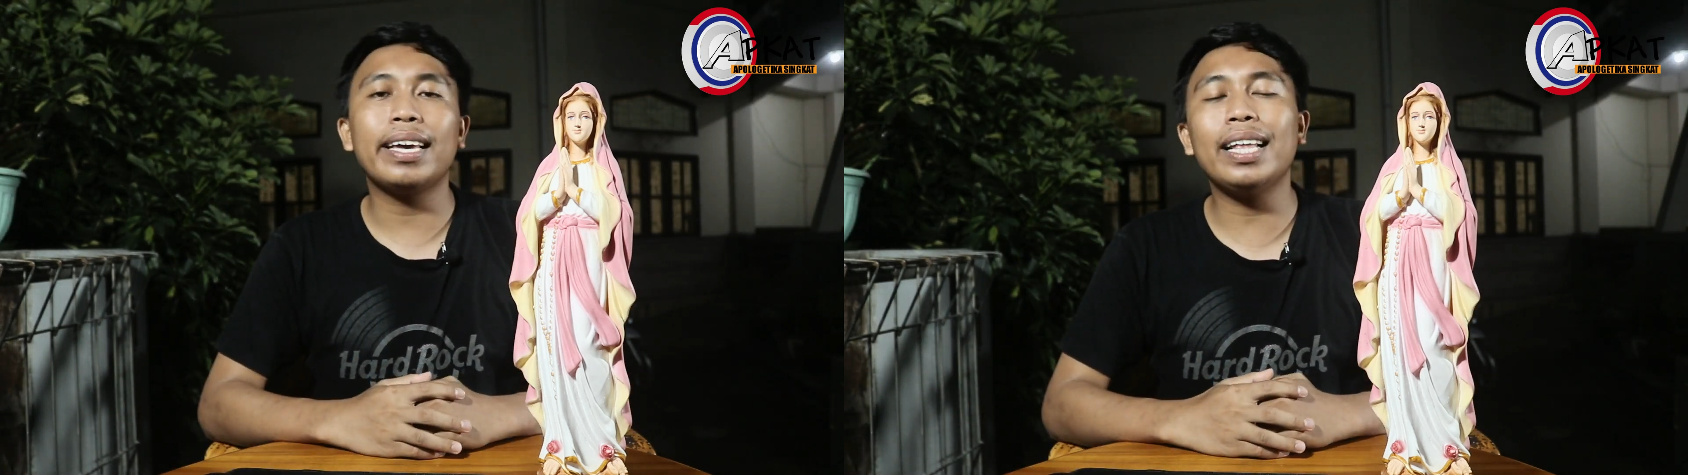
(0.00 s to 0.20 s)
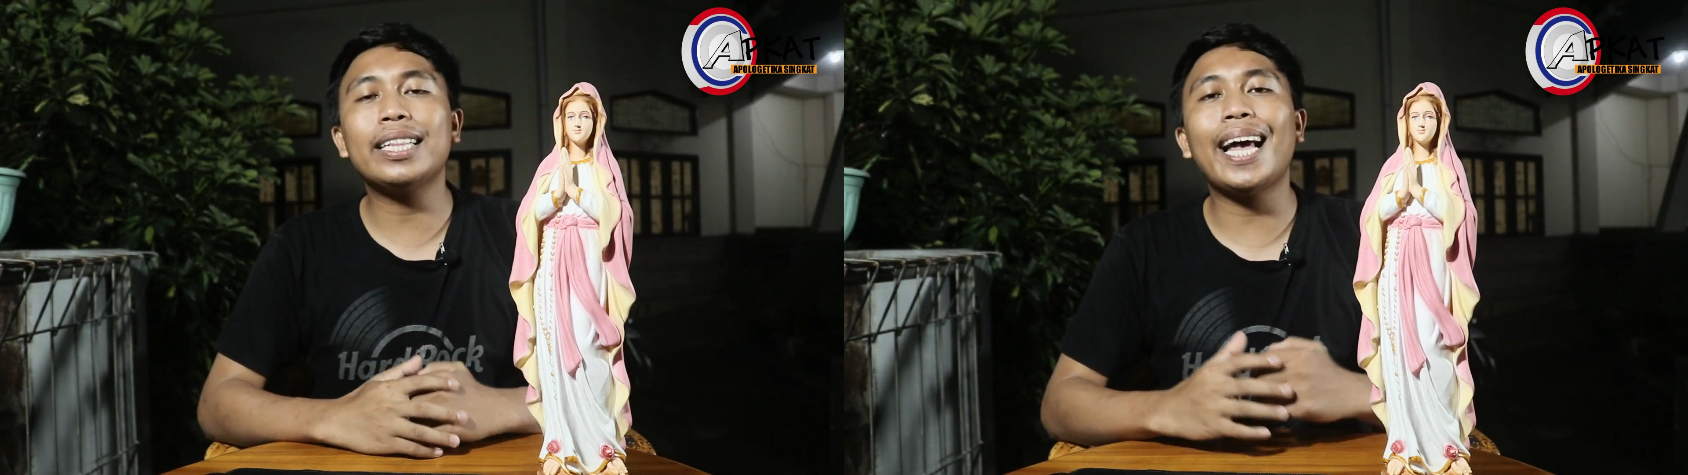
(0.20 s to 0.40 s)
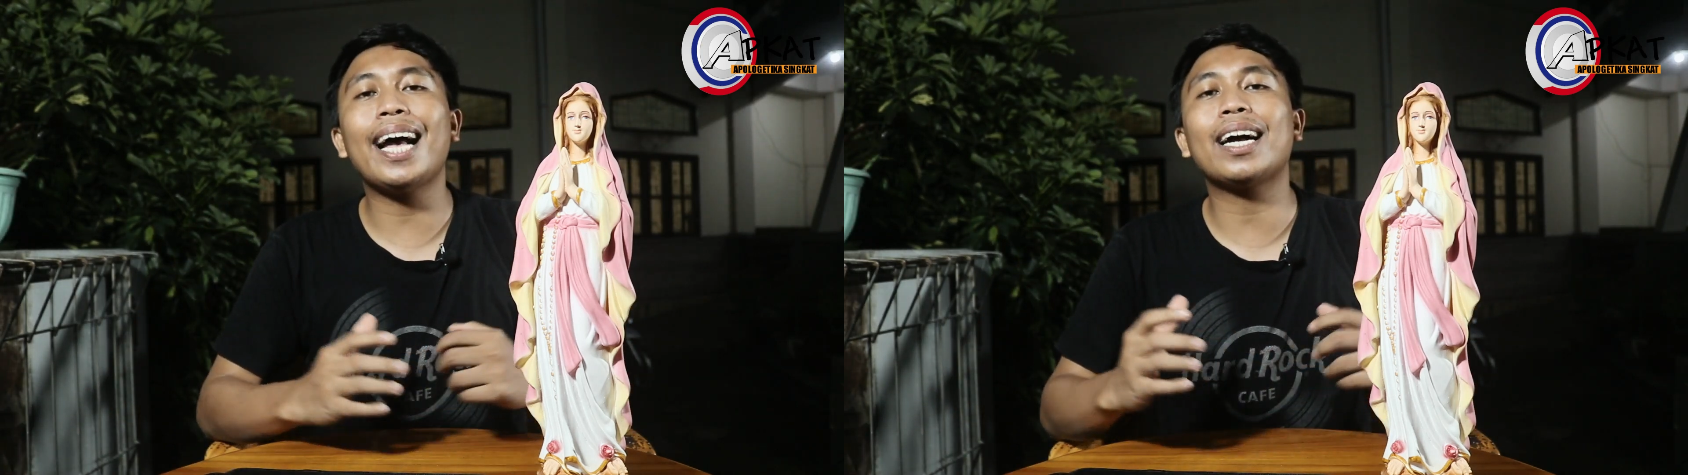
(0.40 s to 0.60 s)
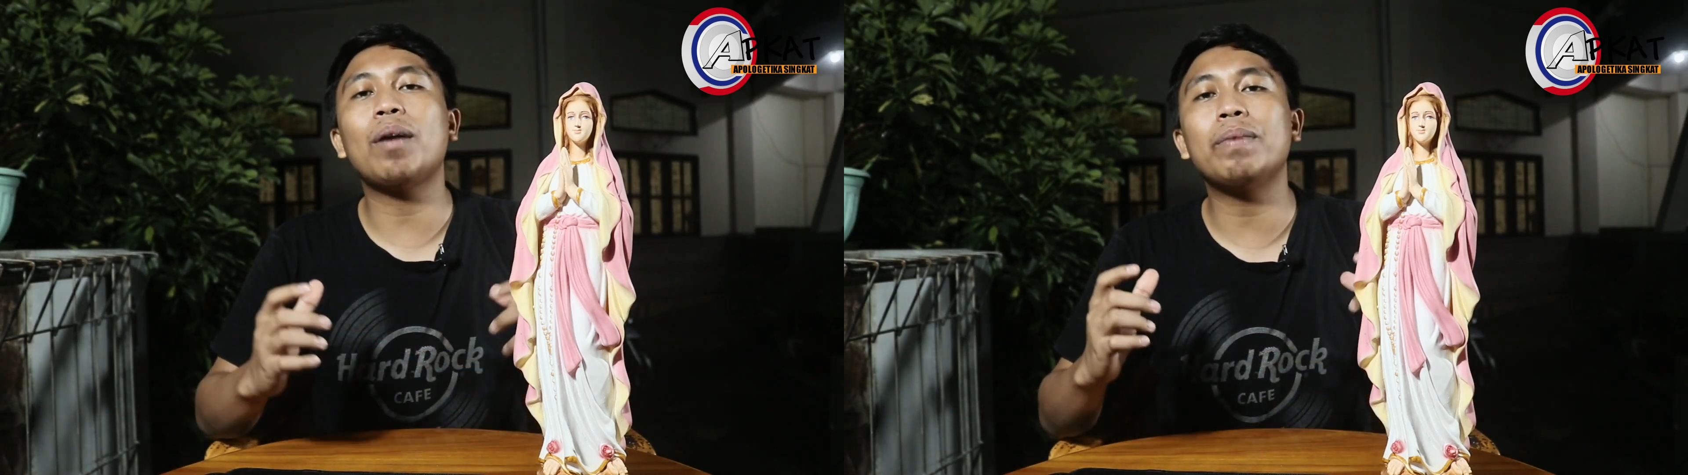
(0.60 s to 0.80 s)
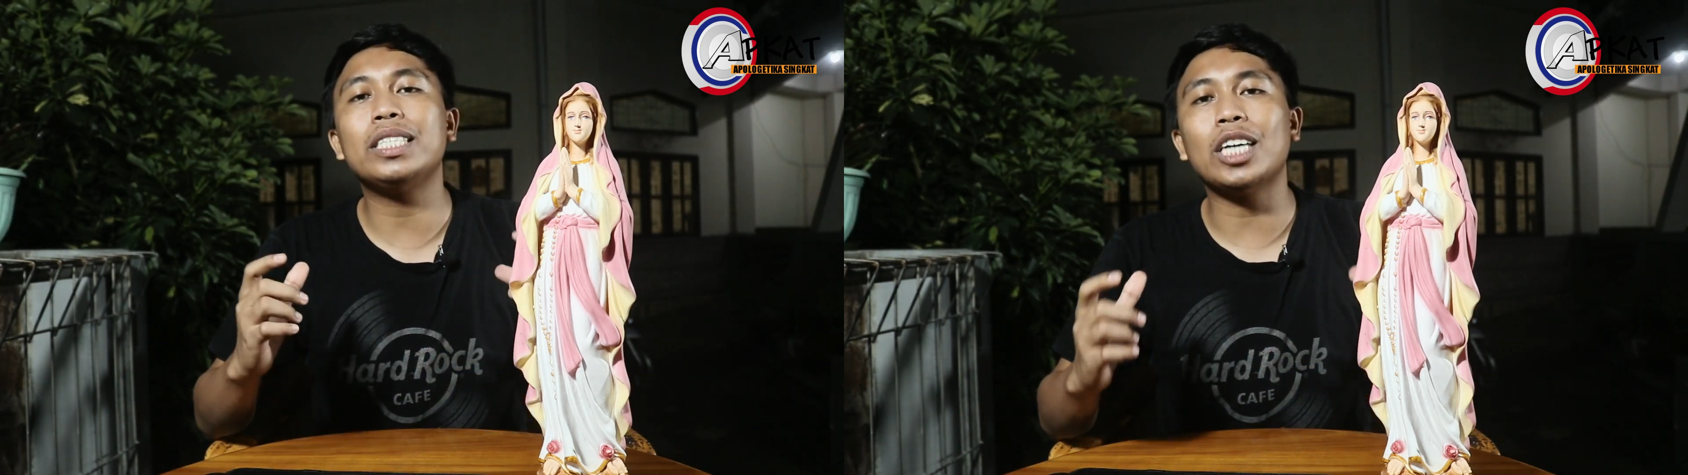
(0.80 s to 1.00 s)
kita
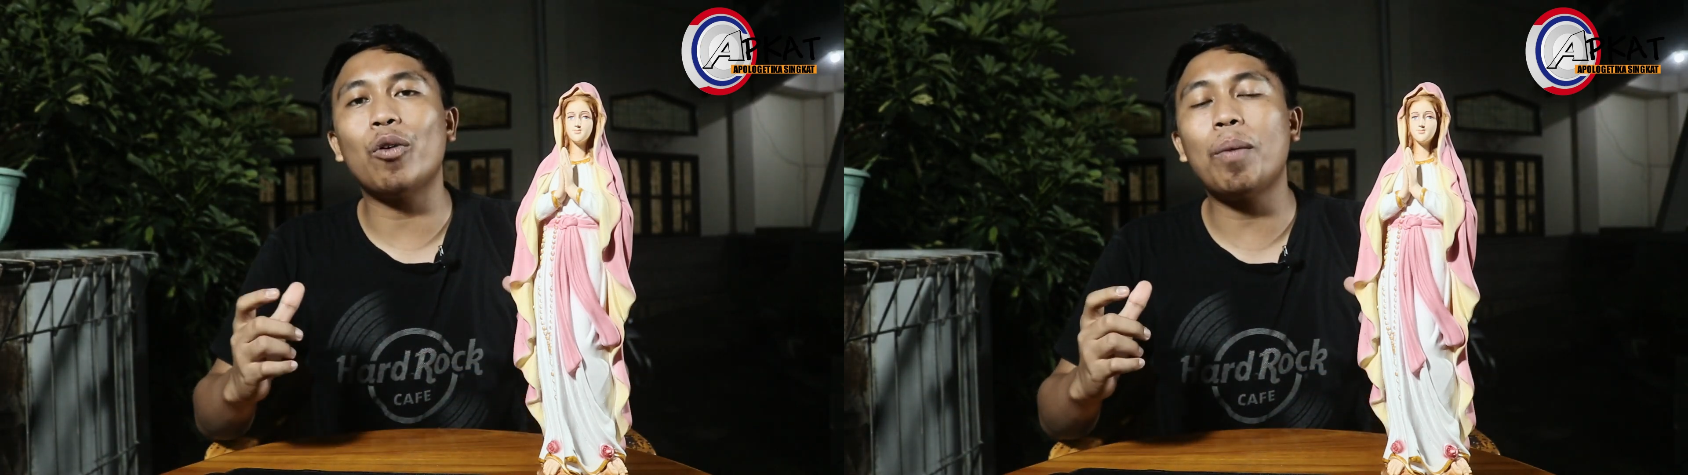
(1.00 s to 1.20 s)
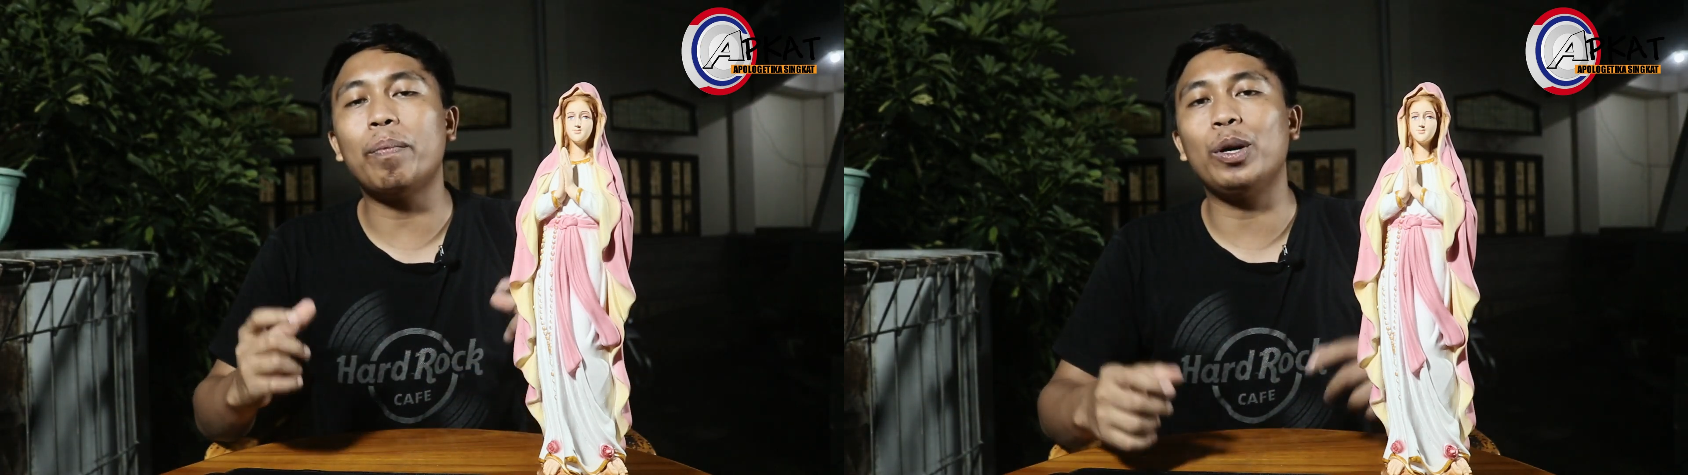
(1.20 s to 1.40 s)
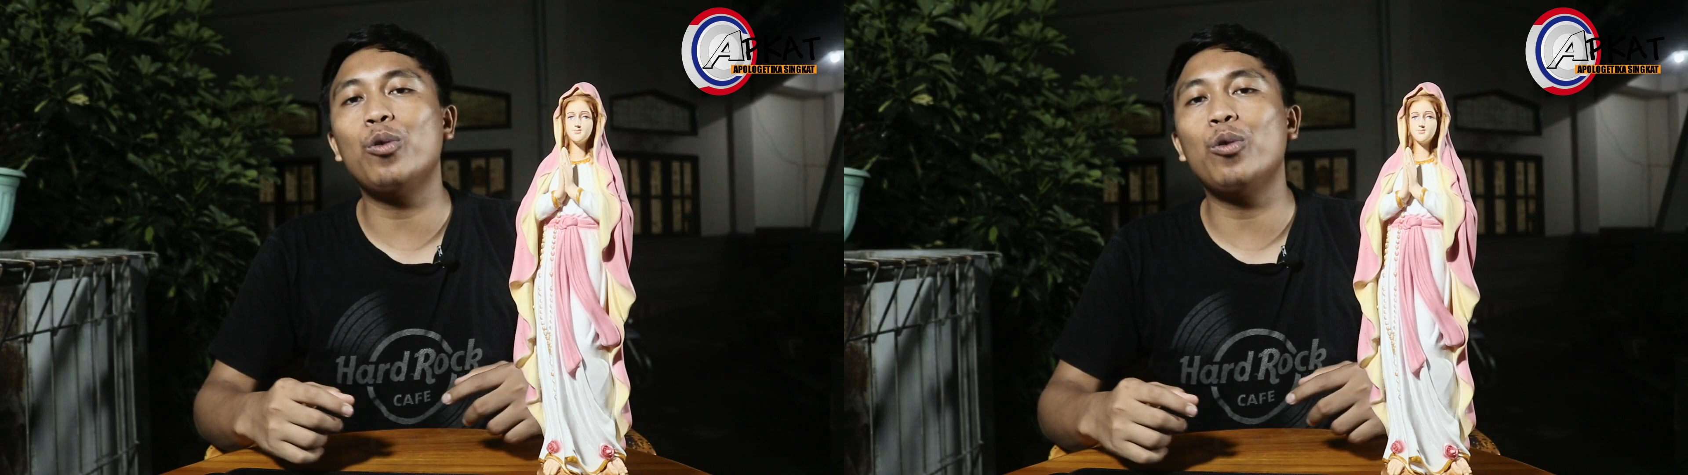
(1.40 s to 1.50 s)
akan menjawab